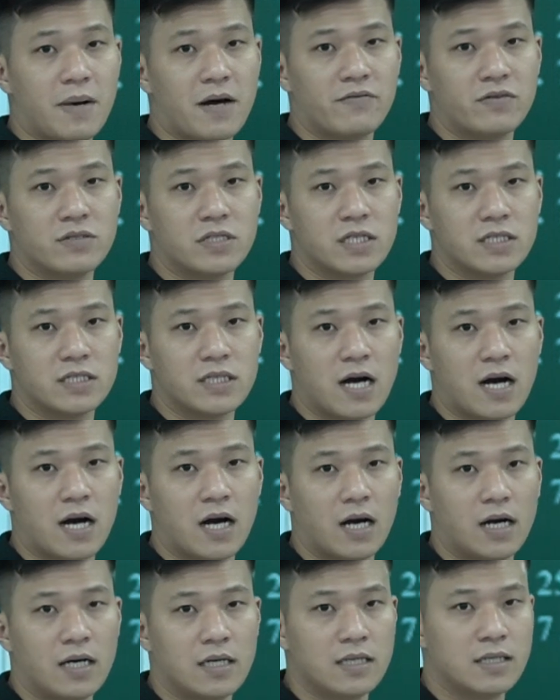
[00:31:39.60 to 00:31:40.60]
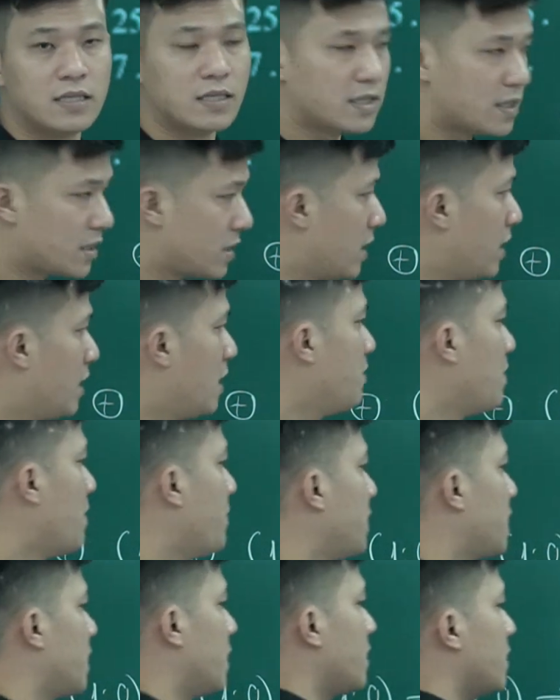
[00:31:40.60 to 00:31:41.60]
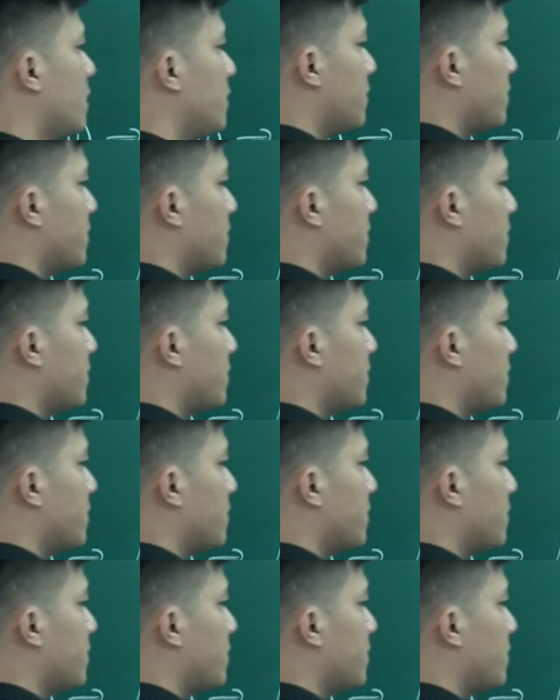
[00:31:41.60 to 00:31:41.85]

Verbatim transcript: 3 phương trình chưa? Đến đây bấm máy tính.